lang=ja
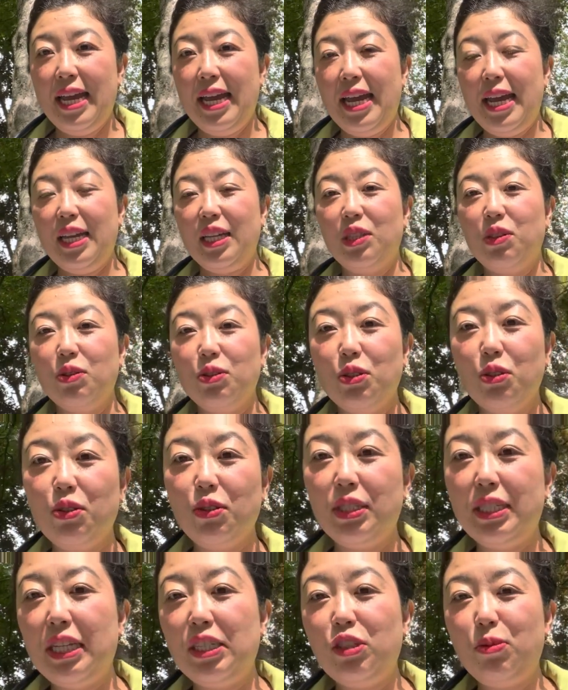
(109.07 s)
えっ、ー、と、ちょっと
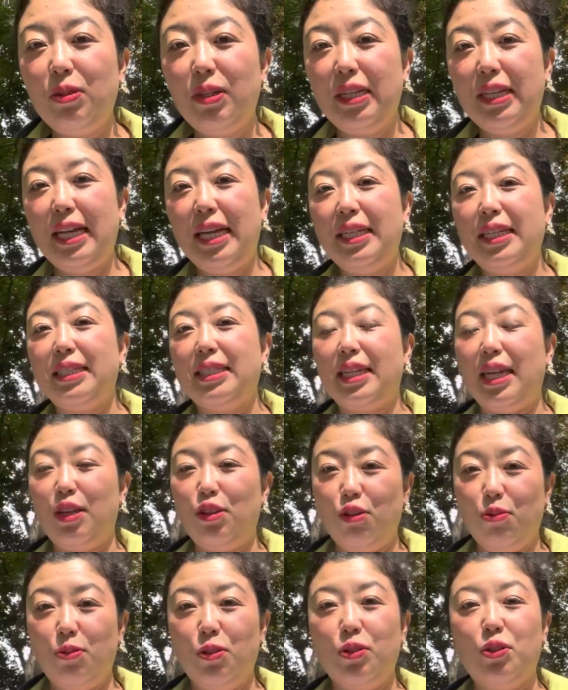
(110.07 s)
久しぶりなんですけれ
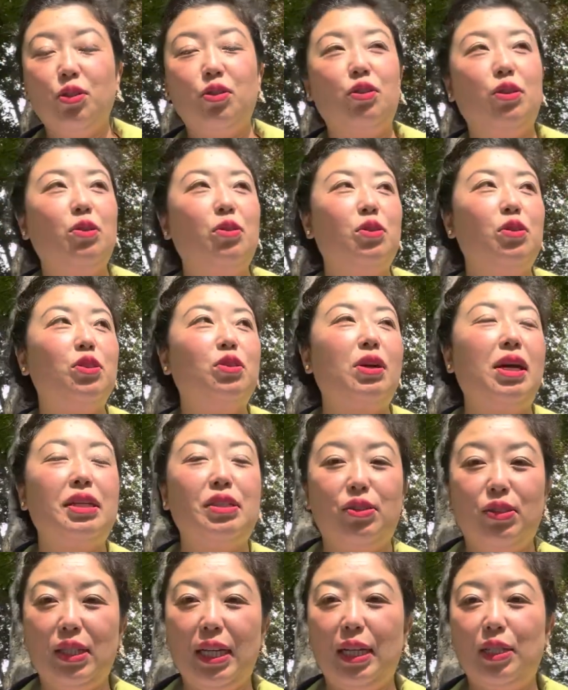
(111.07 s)
ども、ちょっといろいろ忙
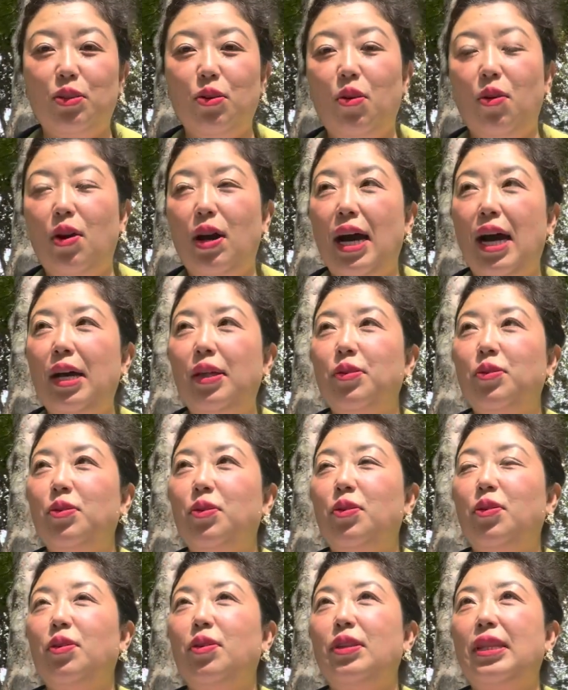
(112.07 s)
しくて、そう、あ
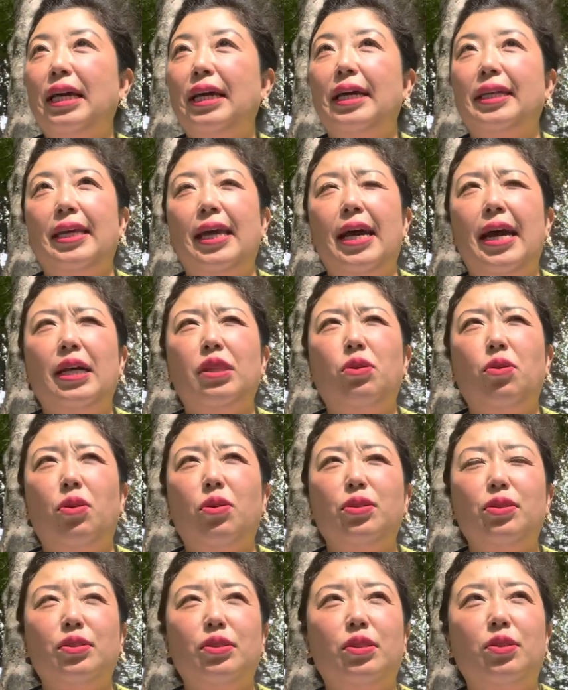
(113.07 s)
のー、なんかね、あ
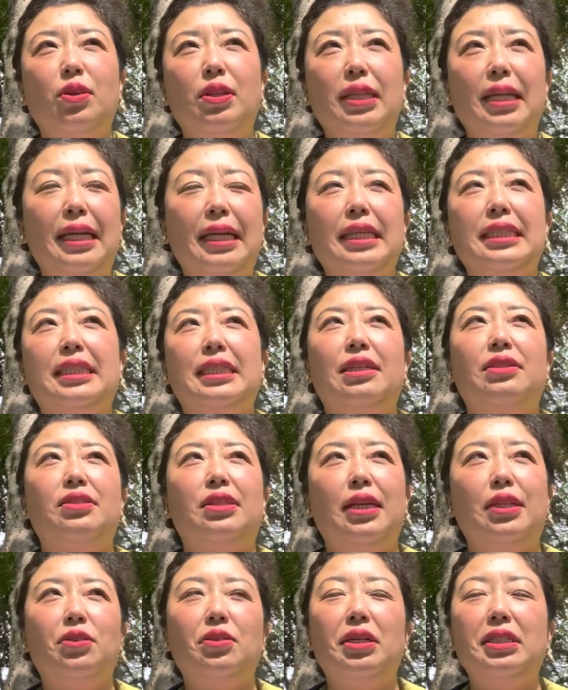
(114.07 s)
と、それだけじゃなく
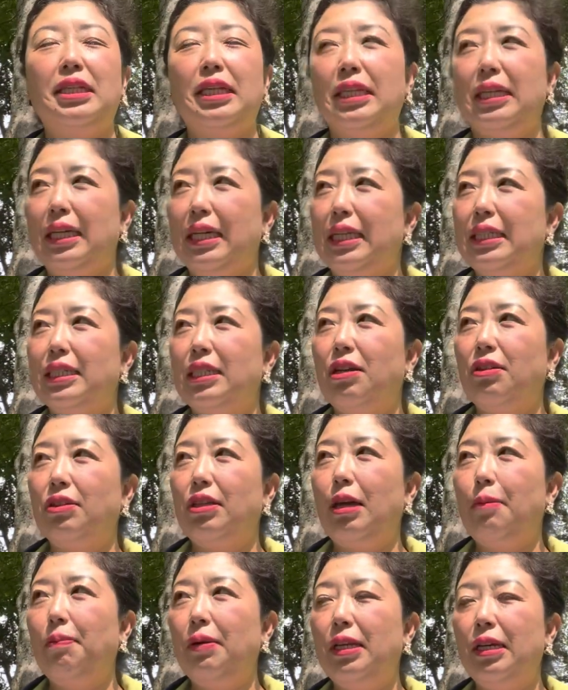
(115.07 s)
て、忙しかっただけじゃなく
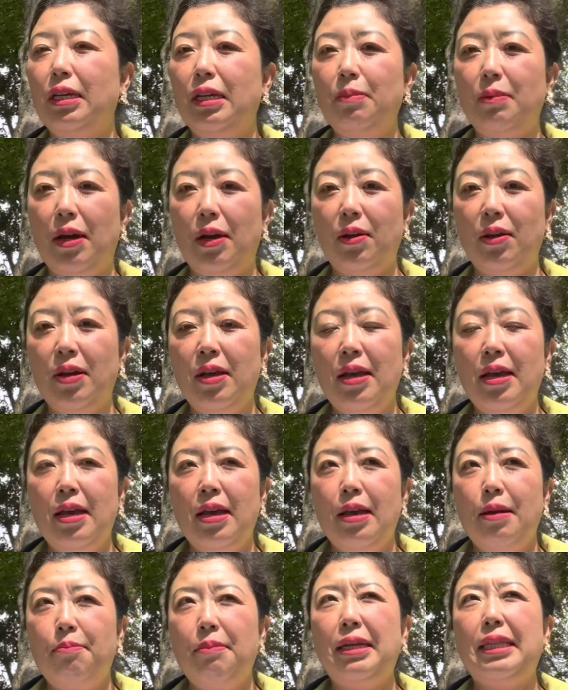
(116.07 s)
て、やっぱり今、
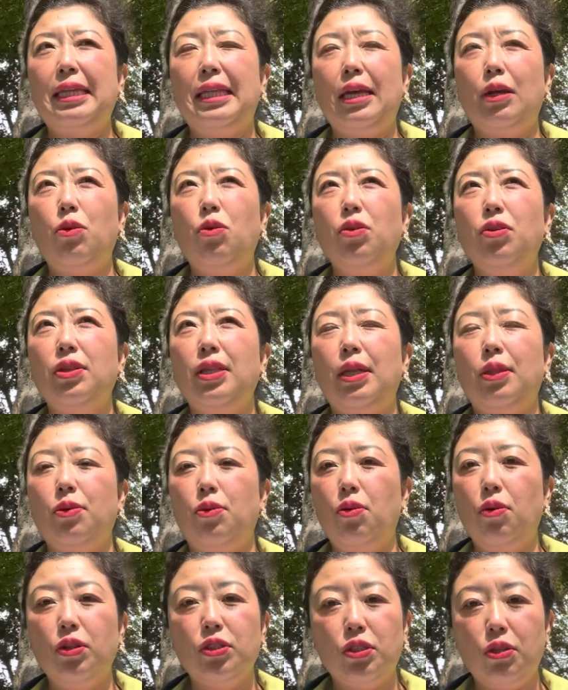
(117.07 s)
まだね、コロナの
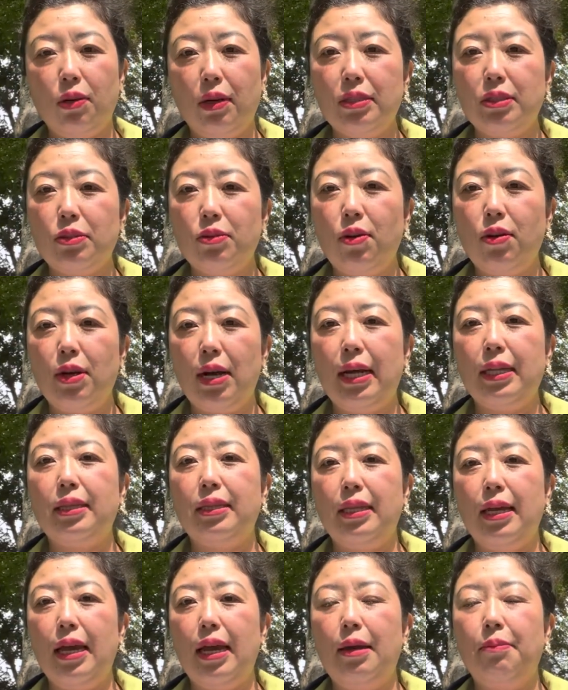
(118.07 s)
後遺症がすごくあっ
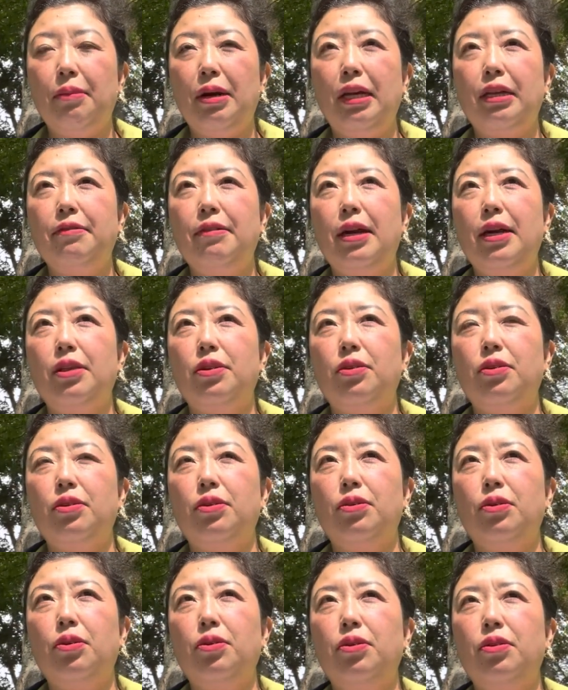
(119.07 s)
て、まあ、いわゆ
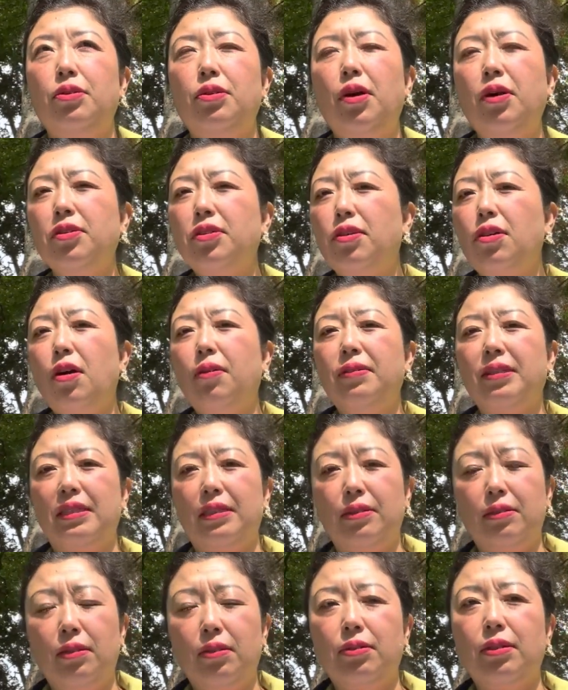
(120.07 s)
る
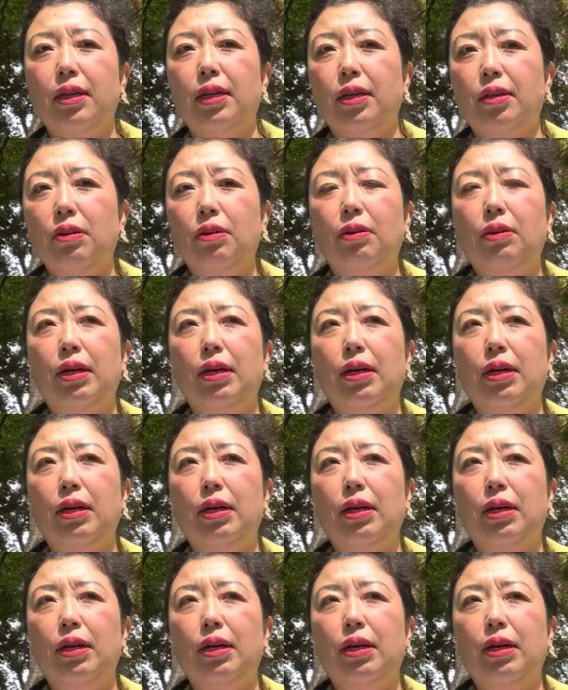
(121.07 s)
ロングコビットって言うんだけど、